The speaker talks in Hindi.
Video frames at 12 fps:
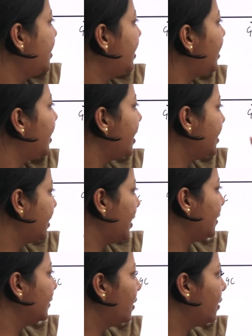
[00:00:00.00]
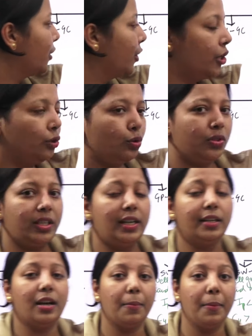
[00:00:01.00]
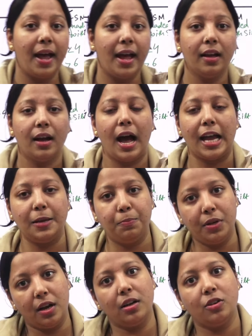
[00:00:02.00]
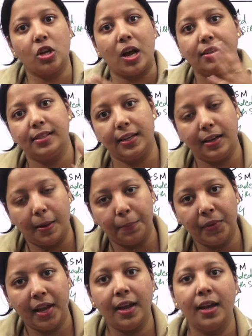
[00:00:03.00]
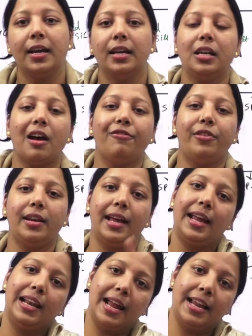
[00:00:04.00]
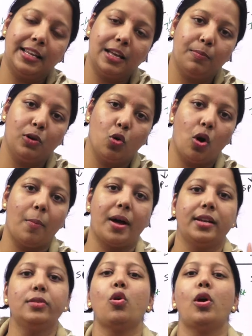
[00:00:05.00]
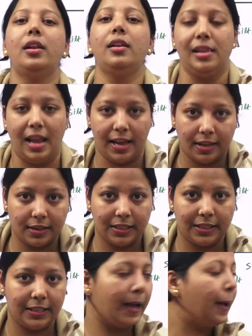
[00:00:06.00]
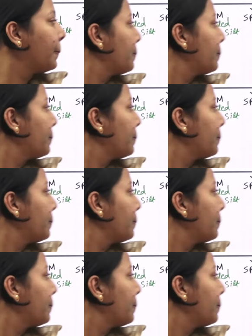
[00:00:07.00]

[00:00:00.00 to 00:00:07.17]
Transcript: सिल्ट है इसके अंदर तो सिल्ट कब है आईपी अगर चार से कम है या फिर ए लाइन के बिलो हमारी सॉइल लाई करती है